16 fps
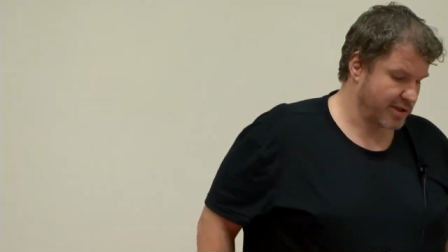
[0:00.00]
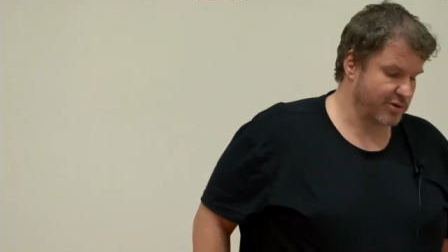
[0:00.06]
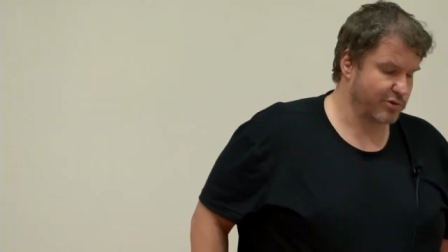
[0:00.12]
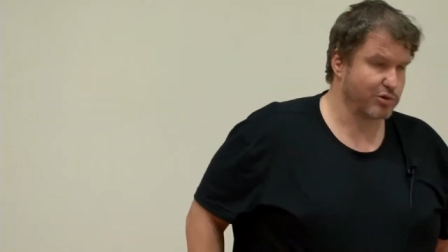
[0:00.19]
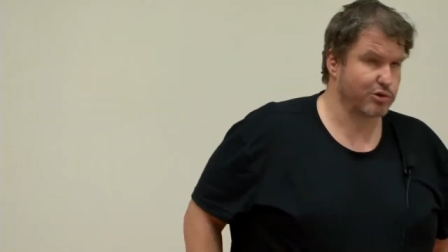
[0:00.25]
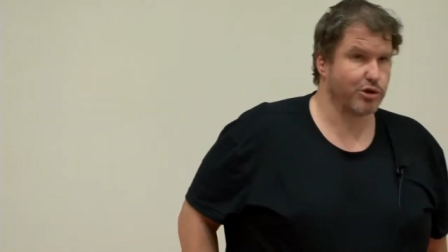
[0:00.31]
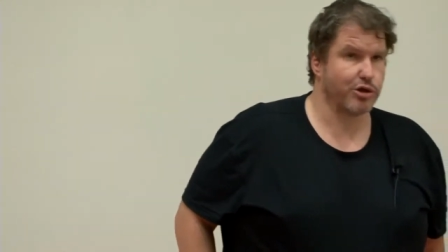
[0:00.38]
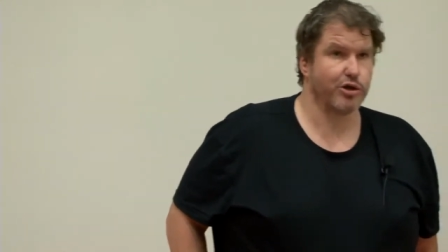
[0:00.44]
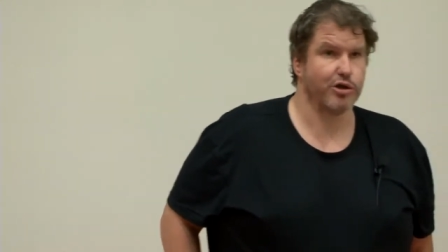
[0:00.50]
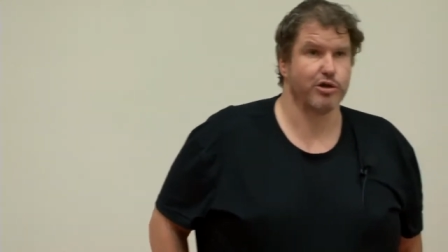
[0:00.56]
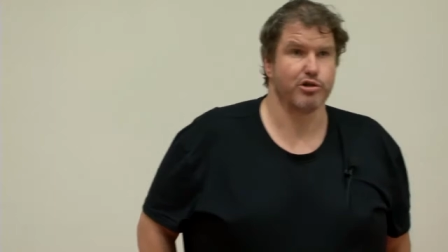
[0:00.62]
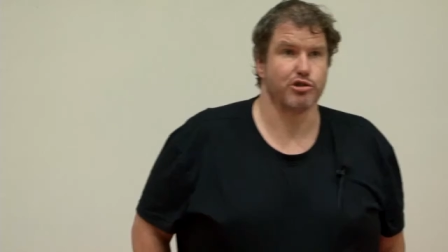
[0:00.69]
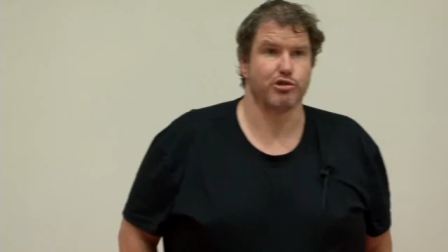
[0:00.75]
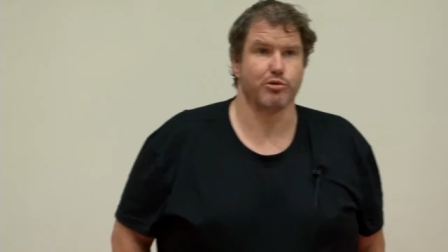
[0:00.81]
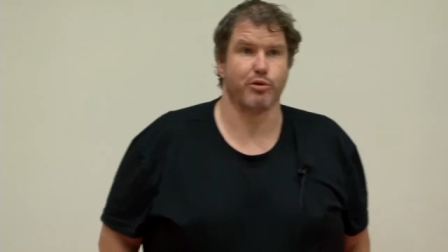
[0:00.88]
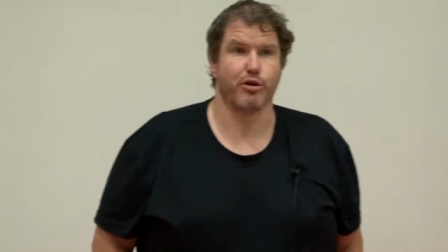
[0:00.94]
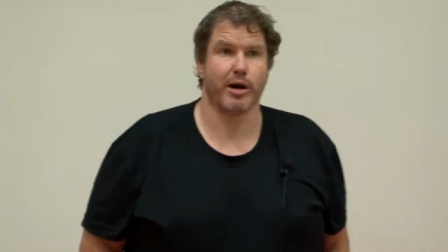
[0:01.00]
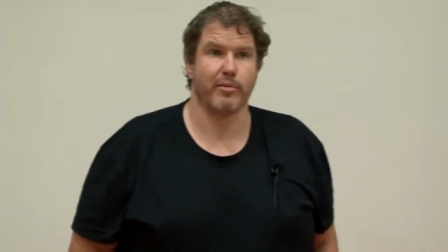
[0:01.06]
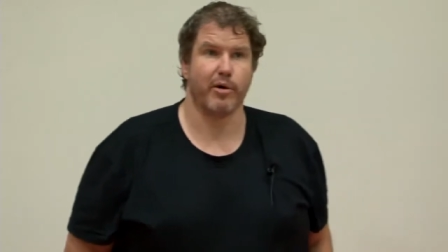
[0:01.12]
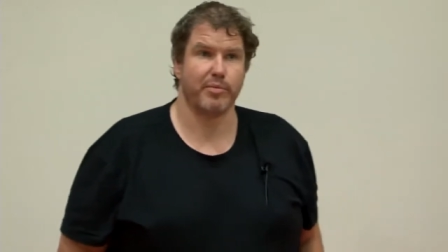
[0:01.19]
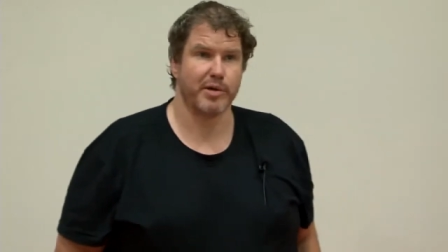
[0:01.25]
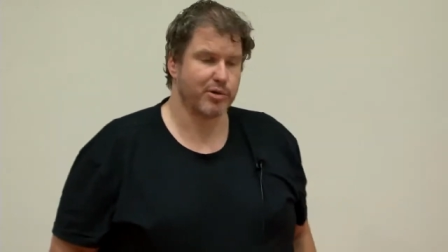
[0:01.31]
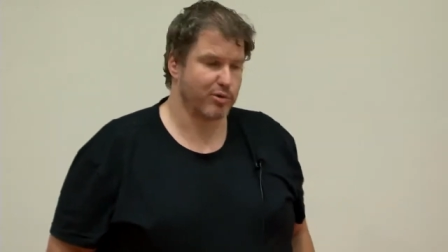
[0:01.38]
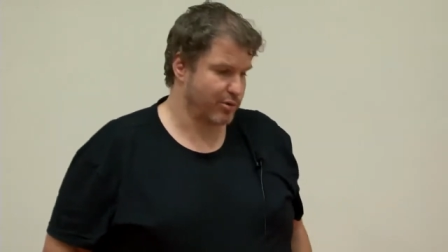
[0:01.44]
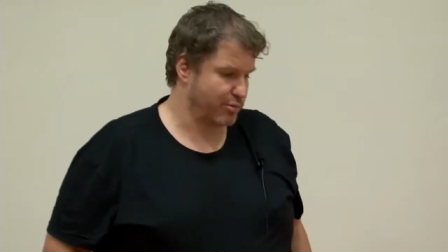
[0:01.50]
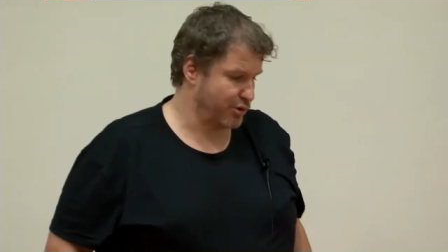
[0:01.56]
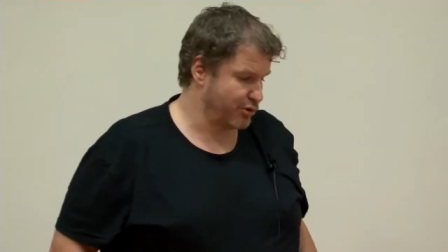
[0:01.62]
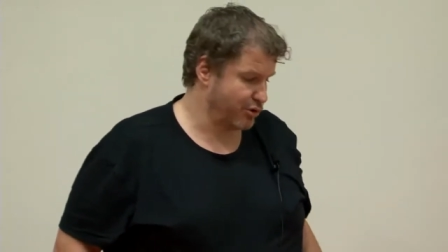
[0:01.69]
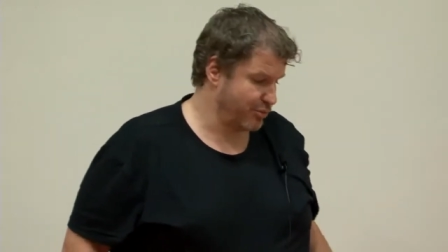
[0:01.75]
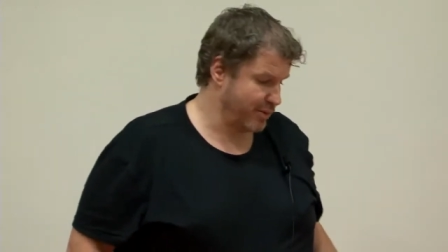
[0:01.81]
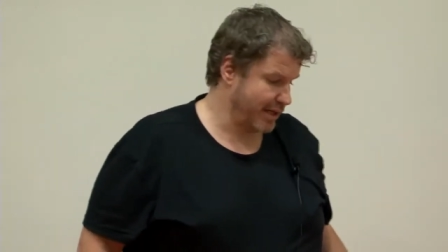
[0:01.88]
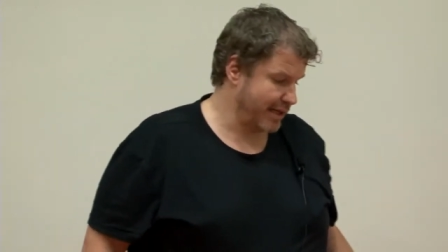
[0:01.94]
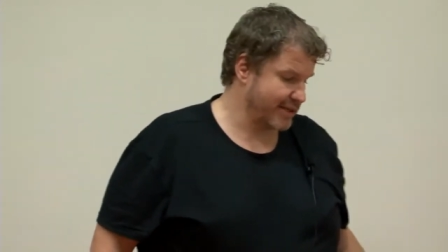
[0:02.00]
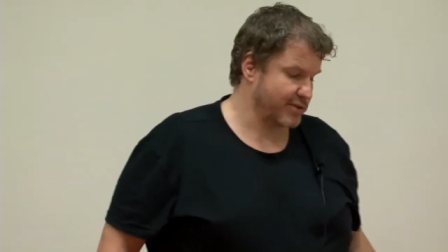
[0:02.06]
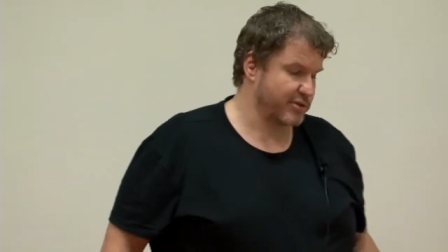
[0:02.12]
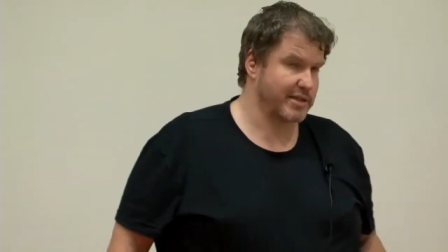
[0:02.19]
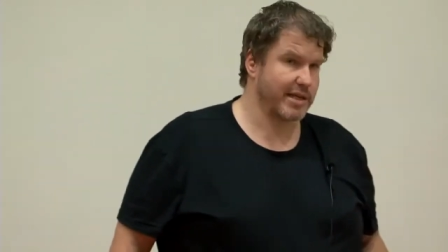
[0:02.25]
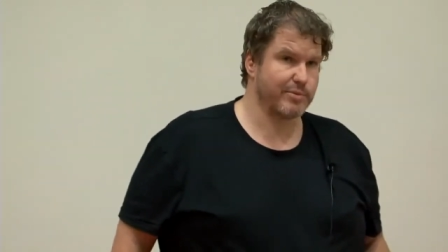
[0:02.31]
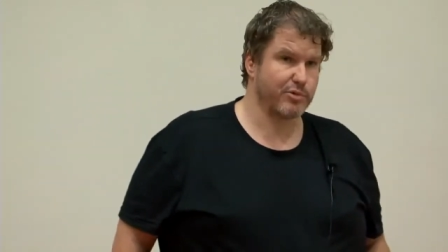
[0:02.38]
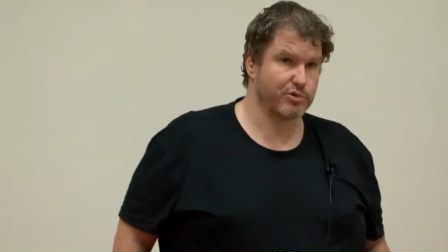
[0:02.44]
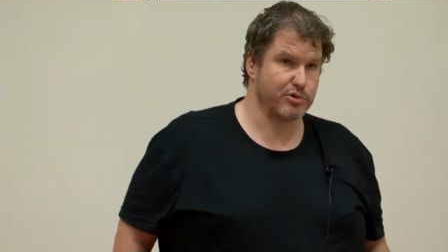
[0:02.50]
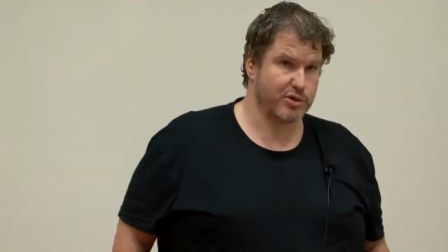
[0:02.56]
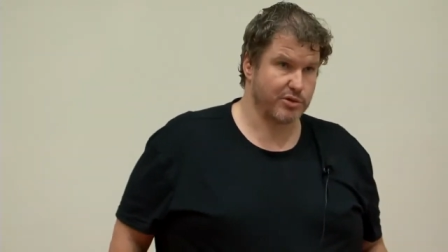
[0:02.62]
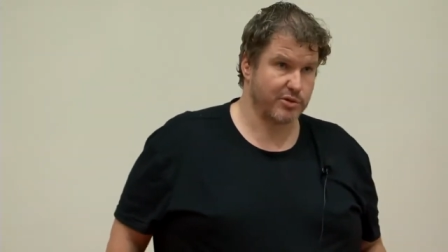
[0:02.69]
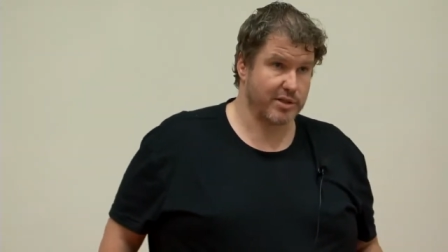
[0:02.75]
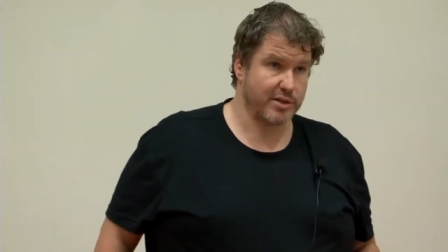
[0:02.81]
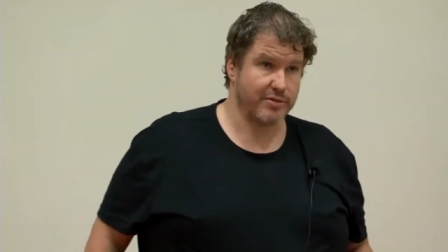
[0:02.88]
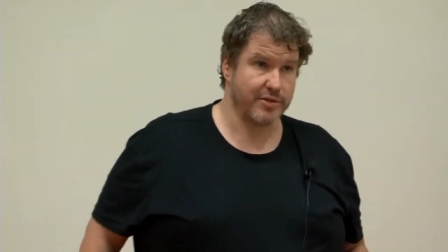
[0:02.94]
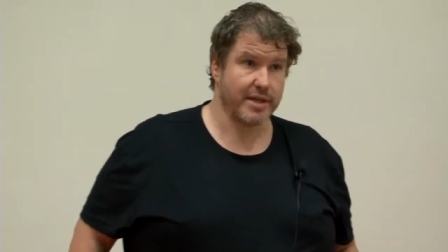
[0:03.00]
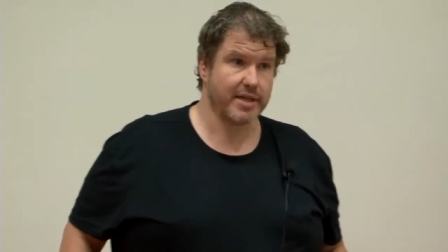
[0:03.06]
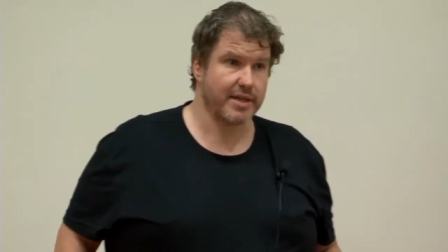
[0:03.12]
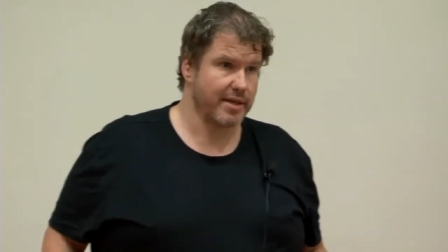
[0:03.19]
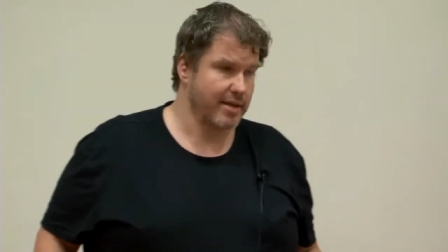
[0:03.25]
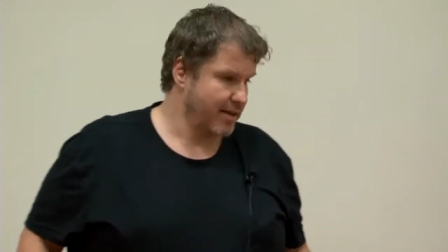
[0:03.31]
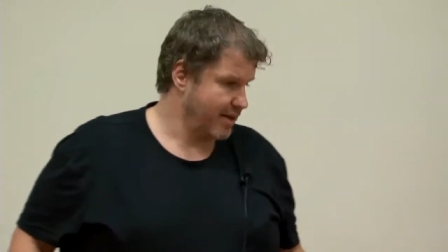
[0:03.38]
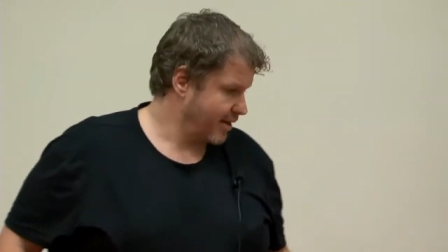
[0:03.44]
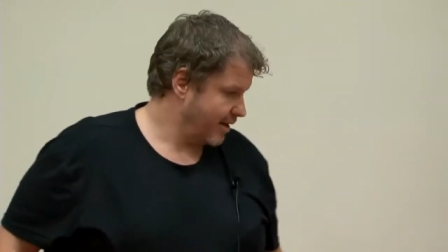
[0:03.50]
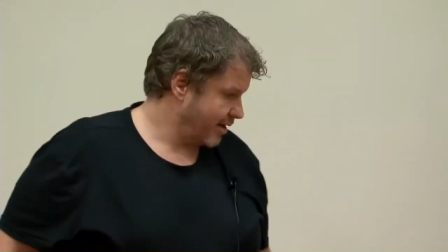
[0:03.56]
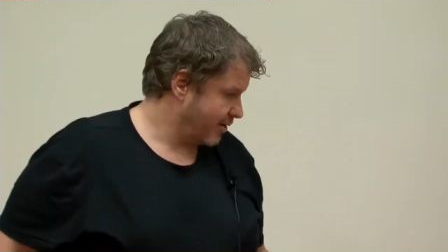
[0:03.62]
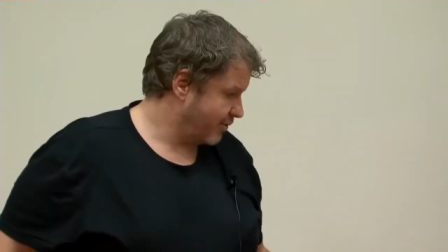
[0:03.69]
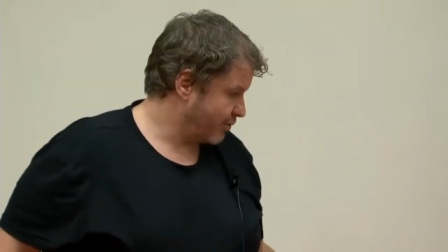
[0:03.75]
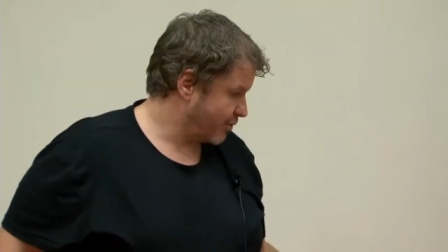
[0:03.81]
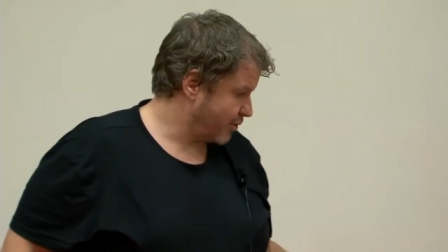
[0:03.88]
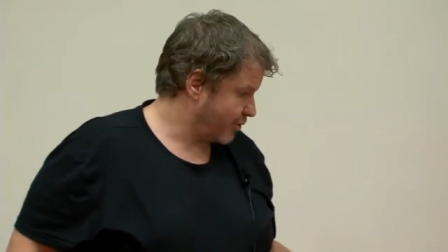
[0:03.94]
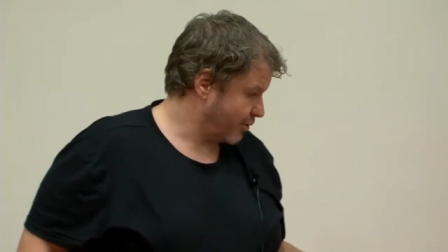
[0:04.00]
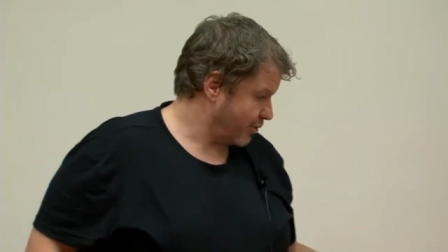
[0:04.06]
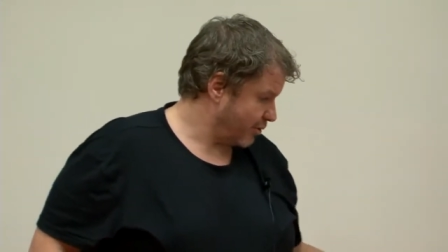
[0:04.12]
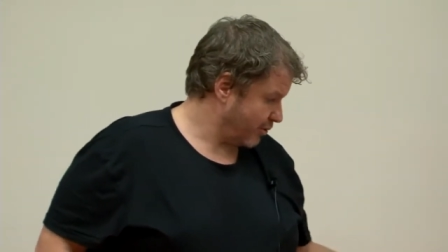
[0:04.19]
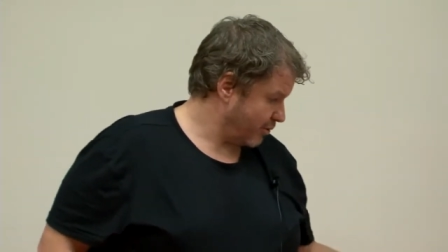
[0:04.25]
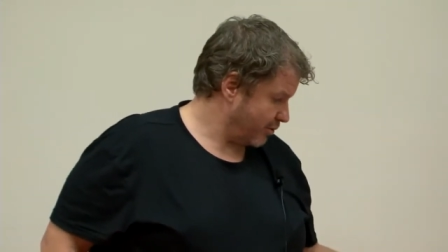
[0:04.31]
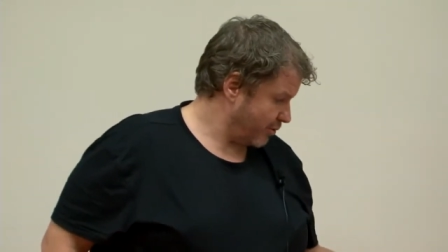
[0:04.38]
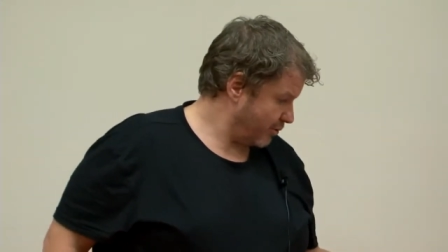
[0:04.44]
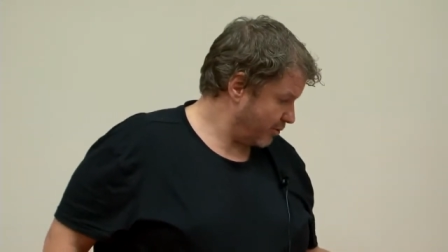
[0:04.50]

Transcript: Sinon je, programme en Python depuis 2000 essentiellement du scientifique vu qu'on